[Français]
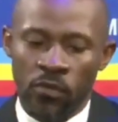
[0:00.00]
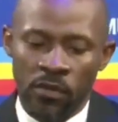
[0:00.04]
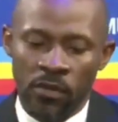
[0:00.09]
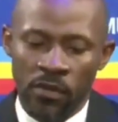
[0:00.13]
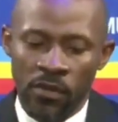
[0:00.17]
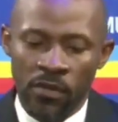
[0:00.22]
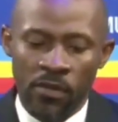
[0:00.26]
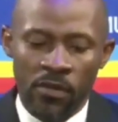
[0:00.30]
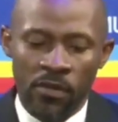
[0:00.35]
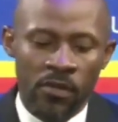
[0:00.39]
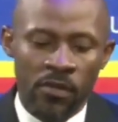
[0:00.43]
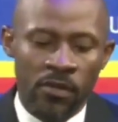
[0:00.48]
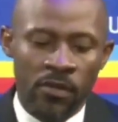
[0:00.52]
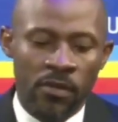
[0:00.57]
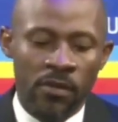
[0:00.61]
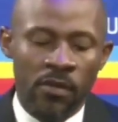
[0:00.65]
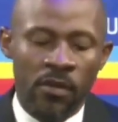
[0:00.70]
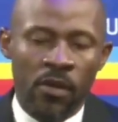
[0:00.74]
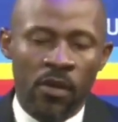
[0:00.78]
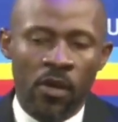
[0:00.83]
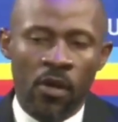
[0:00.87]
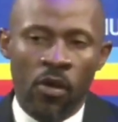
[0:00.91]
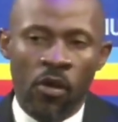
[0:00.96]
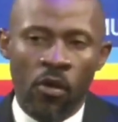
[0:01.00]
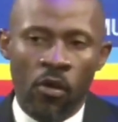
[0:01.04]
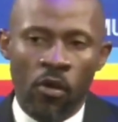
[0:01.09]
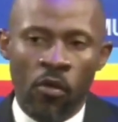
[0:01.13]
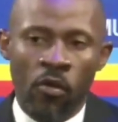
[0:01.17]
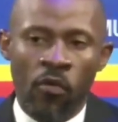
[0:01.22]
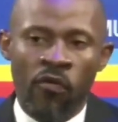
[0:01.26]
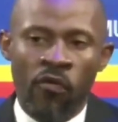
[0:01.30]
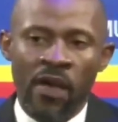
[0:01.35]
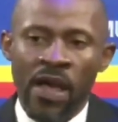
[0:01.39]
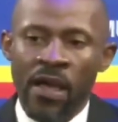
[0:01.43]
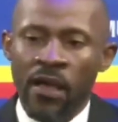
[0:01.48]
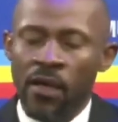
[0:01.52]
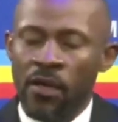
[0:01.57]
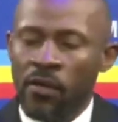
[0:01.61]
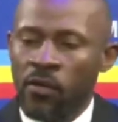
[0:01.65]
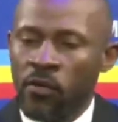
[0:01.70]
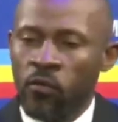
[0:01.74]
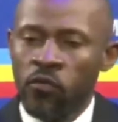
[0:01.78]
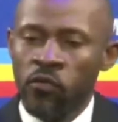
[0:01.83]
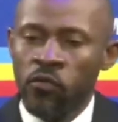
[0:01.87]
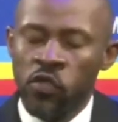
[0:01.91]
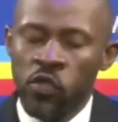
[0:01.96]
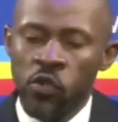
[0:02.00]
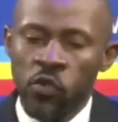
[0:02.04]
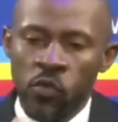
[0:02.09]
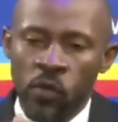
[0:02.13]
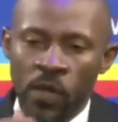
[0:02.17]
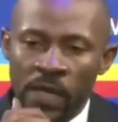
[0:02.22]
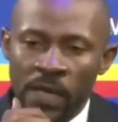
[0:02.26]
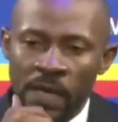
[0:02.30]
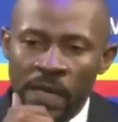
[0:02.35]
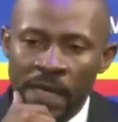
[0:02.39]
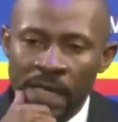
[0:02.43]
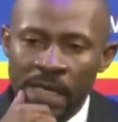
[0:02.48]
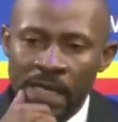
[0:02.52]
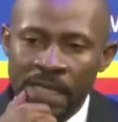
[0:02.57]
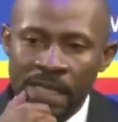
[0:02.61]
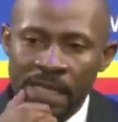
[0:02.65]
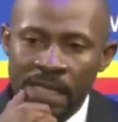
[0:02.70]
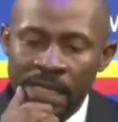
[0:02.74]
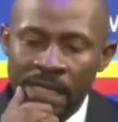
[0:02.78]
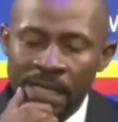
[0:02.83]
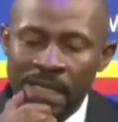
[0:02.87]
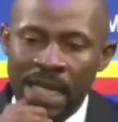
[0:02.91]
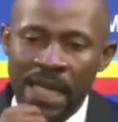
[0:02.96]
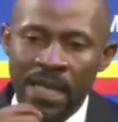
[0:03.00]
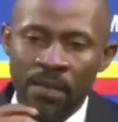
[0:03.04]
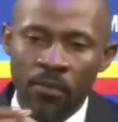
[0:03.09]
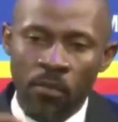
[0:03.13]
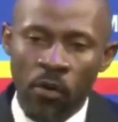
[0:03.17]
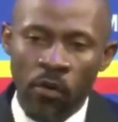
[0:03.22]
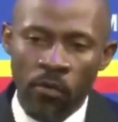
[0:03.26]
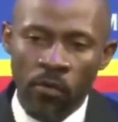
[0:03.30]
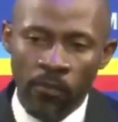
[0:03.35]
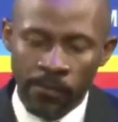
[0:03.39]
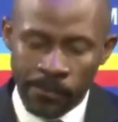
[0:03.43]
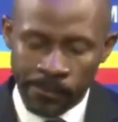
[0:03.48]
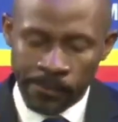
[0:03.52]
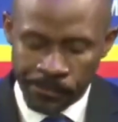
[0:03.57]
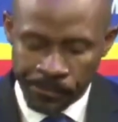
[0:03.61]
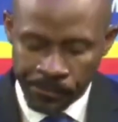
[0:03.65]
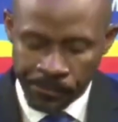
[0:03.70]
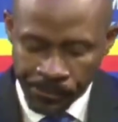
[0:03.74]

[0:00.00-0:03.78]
Bon, on va continuer. Et c'est tellement